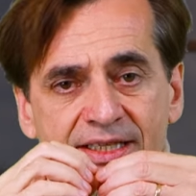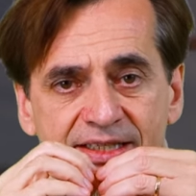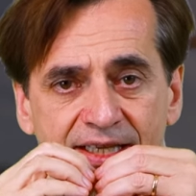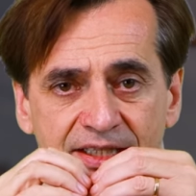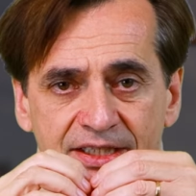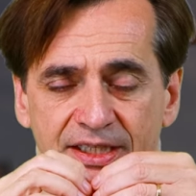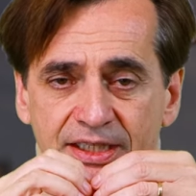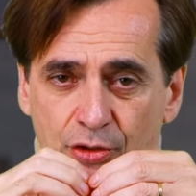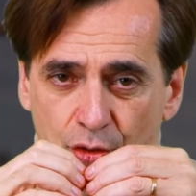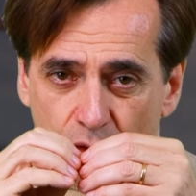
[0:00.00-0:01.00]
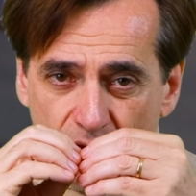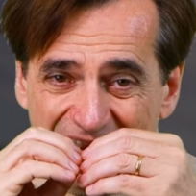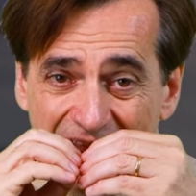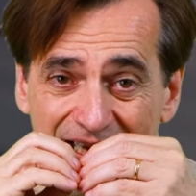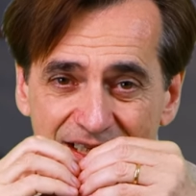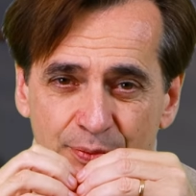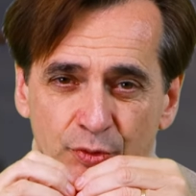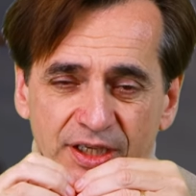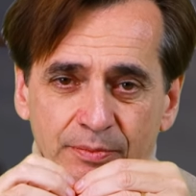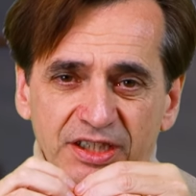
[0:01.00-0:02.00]
C'est cette idée que la
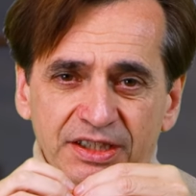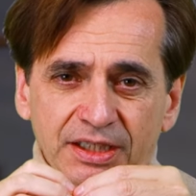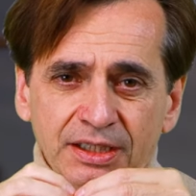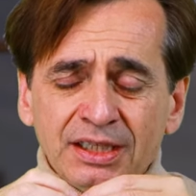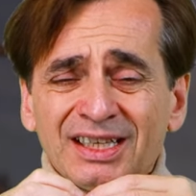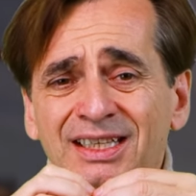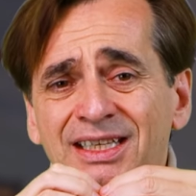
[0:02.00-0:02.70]
responsabilité,